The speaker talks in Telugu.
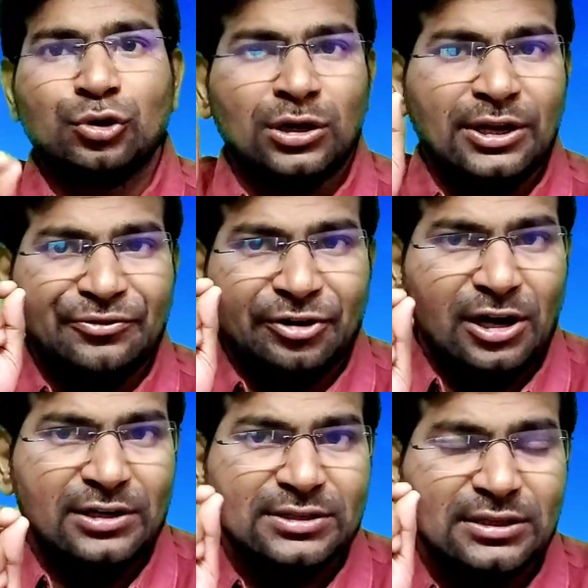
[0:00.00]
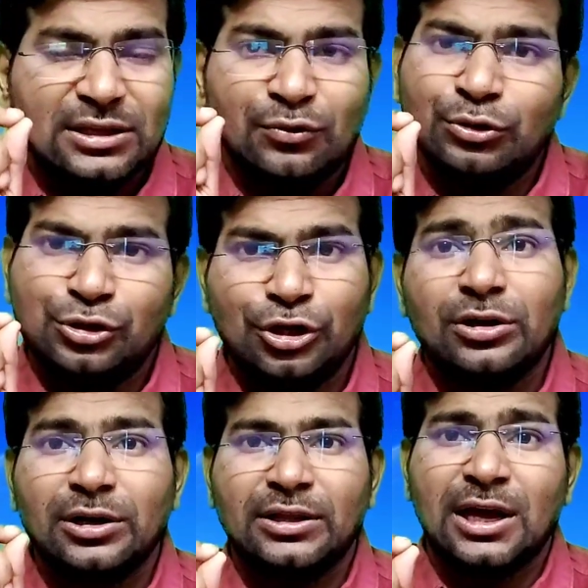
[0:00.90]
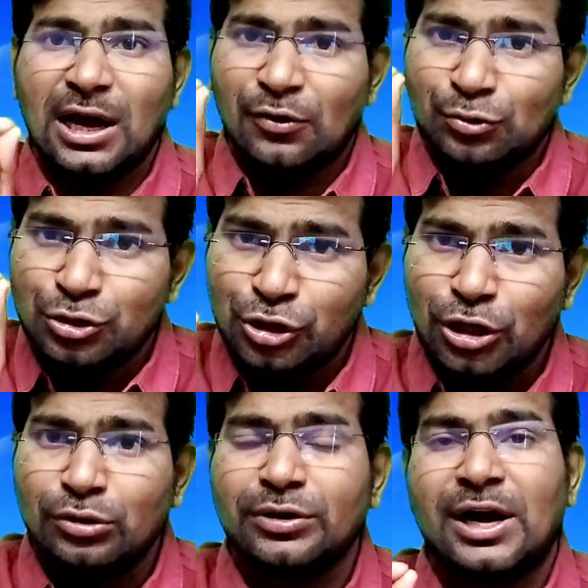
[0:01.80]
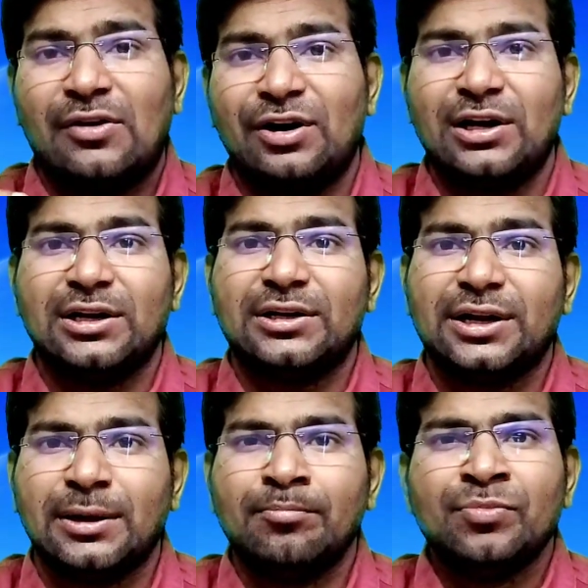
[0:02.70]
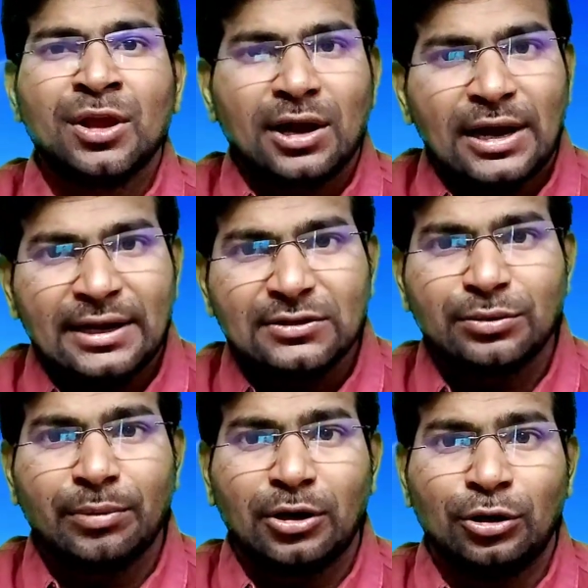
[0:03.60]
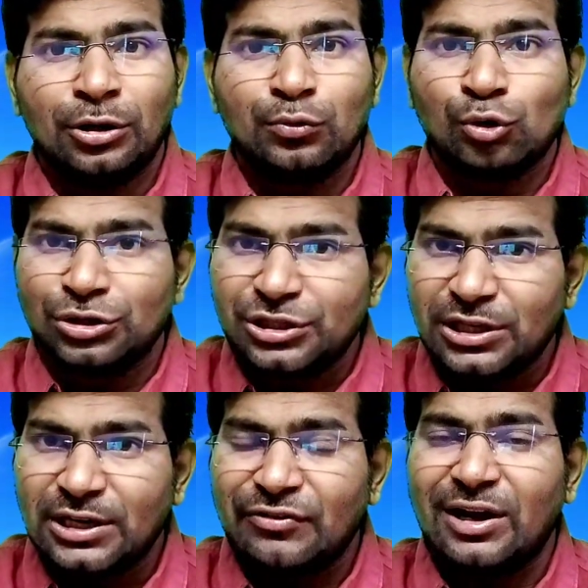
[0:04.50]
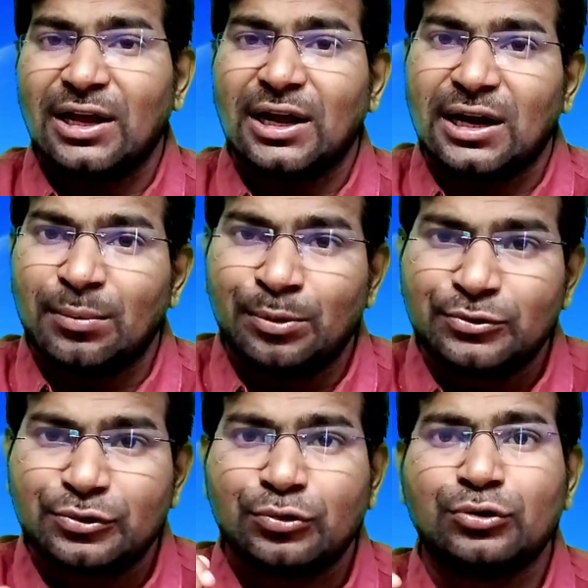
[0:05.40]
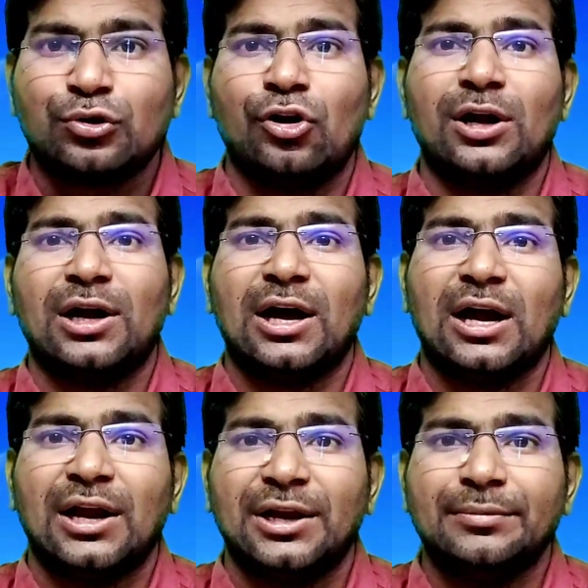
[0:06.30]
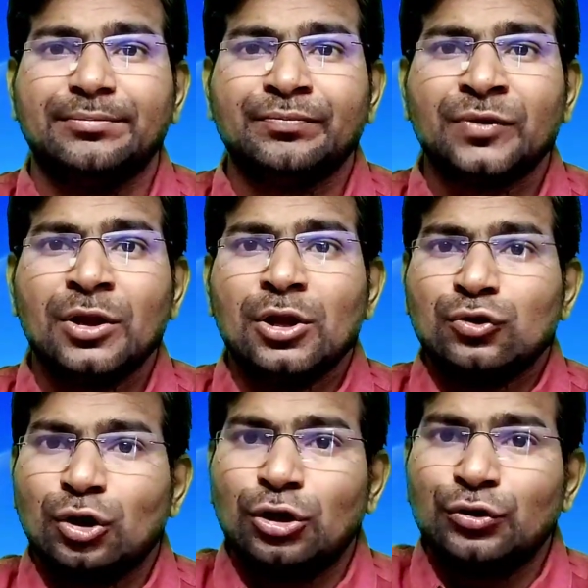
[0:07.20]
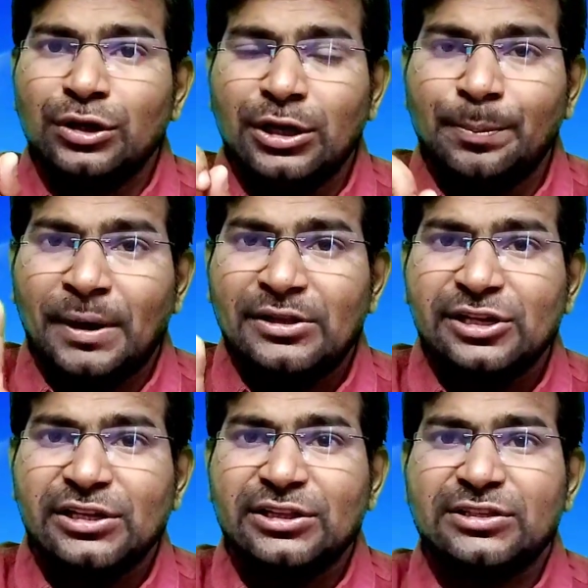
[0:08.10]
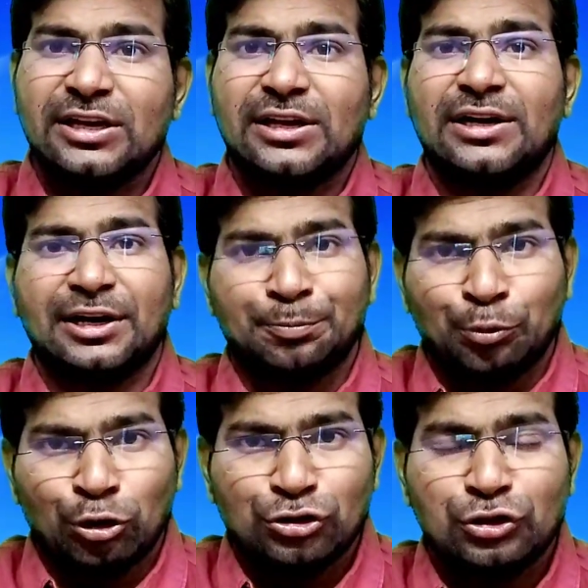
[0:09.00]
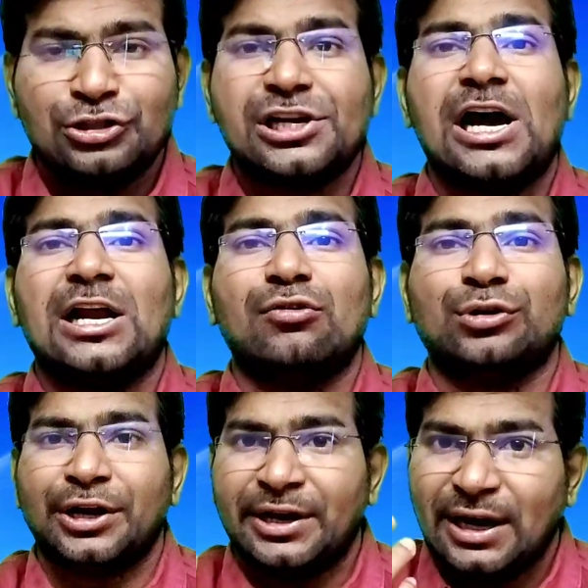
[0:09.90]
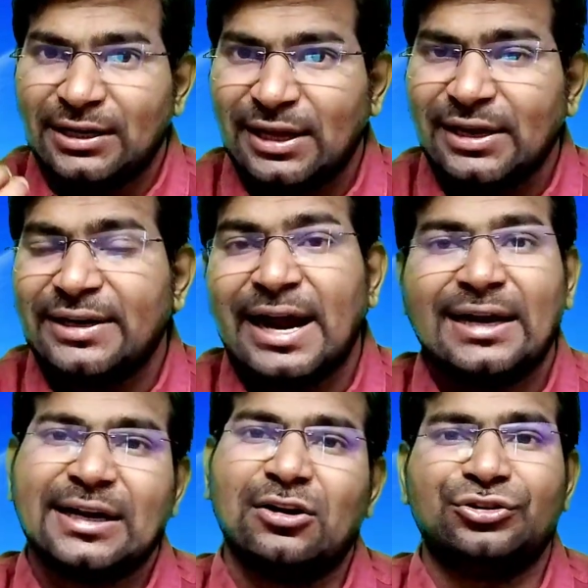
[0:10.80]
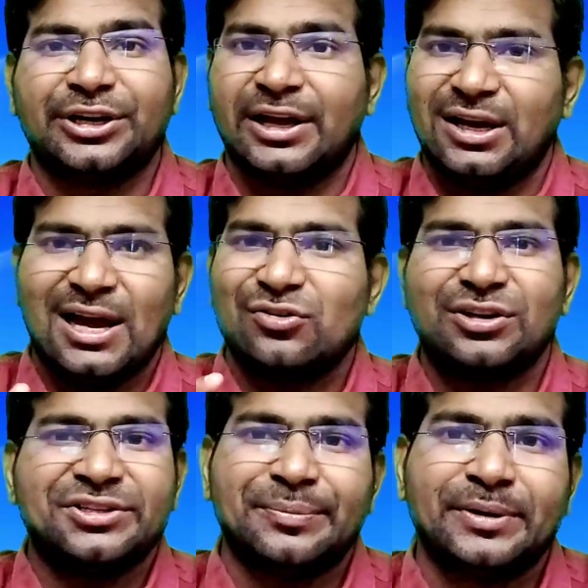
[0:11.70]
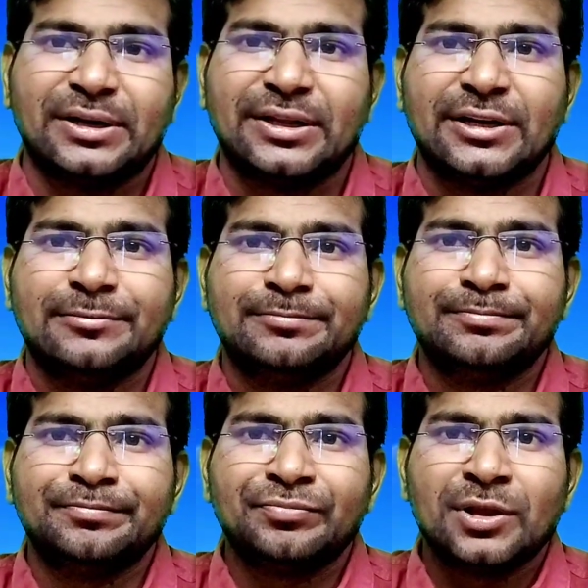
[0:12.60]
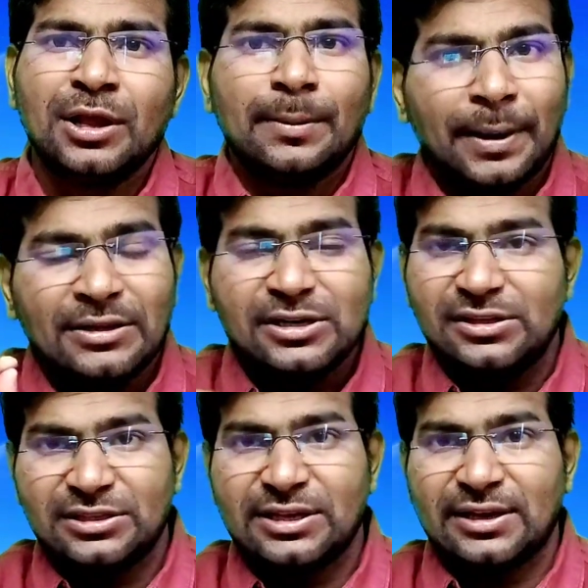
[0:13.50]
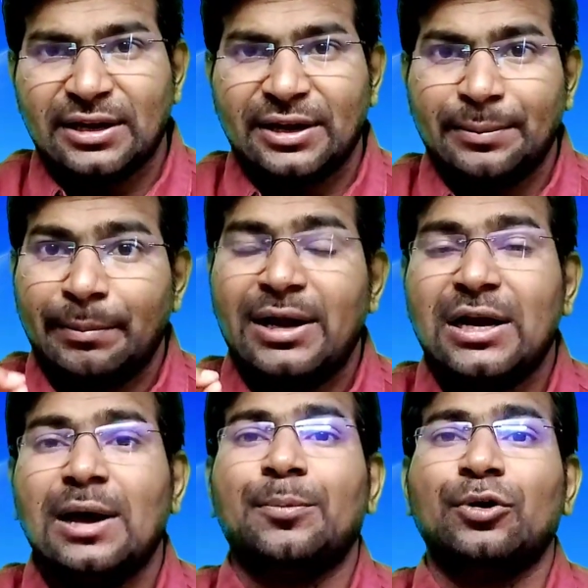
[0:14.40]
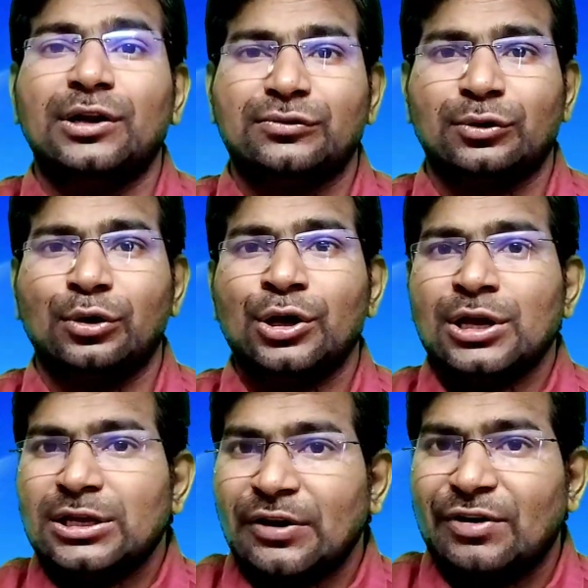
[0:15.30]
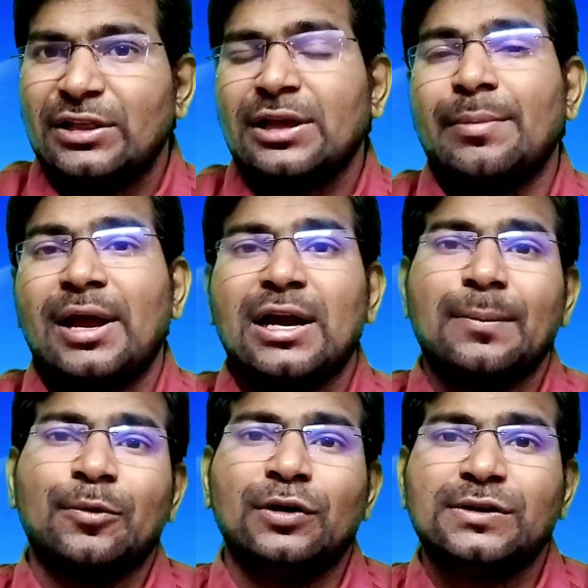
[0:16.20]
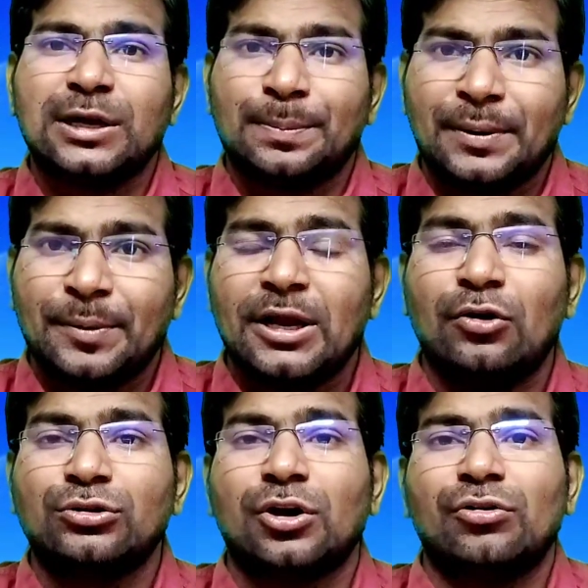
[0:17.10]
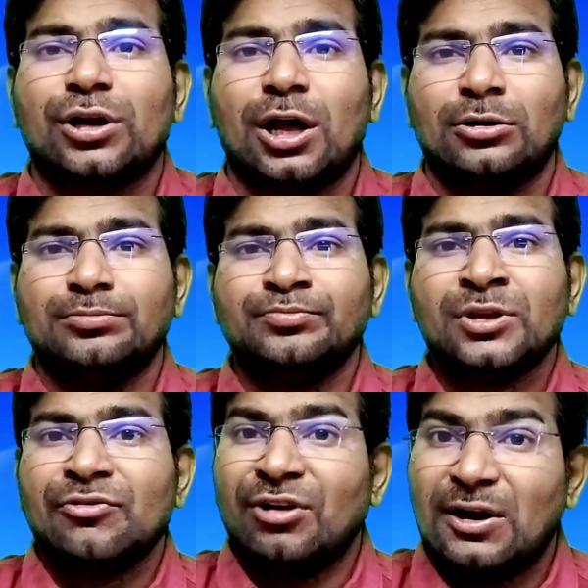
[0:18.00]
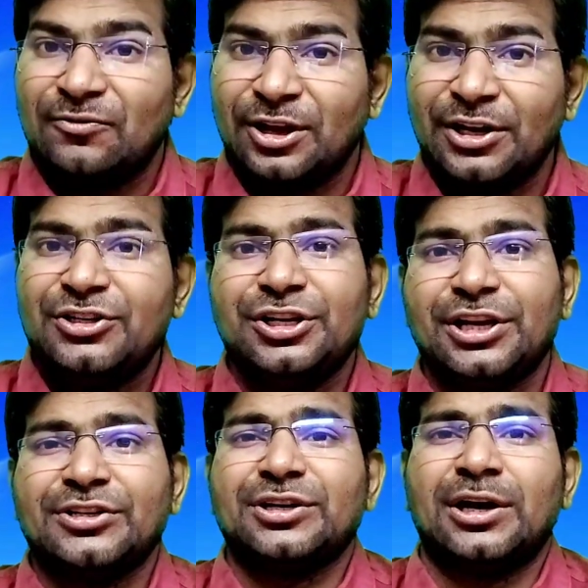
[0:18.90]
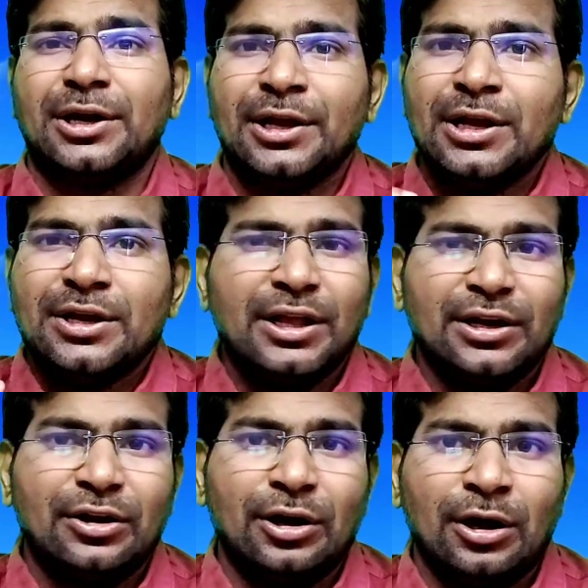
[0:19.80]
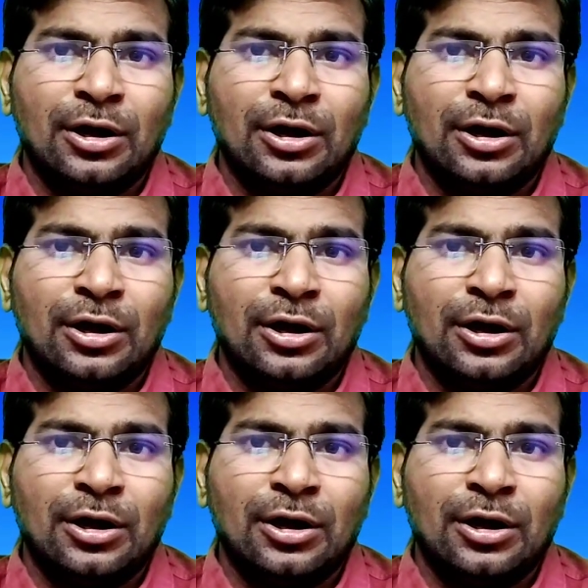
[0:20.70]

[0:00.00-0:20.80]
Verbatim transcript: సో నీ ఫోకస్ అంతా ఉద్యోగం కదా ఆ ఉద్యోగం రావాలి అంటే కనీసం మనం కోచింగ్లకి వెళ్ళాలన్నా బుక్స్ కొనుక్కోవాలన్నా కానీ సో నువ్వు ఈ పంచాయతీ సెక్రటరీ పోస్టులు చాలా ఉన్నాయి నా దగ్గర డేటాలు ఉంటాయి లేకుండా చెప్పను కదా పంచాయతీ సెక్రటరీ మహిళా పోలీసులు ఎవరైతే మహిళా పోలీసులు ప్రిపేర్ అవుతూ ఉన్నారు వెల్ఫేర్ ఎడ్యుకేషన్ అండి నేను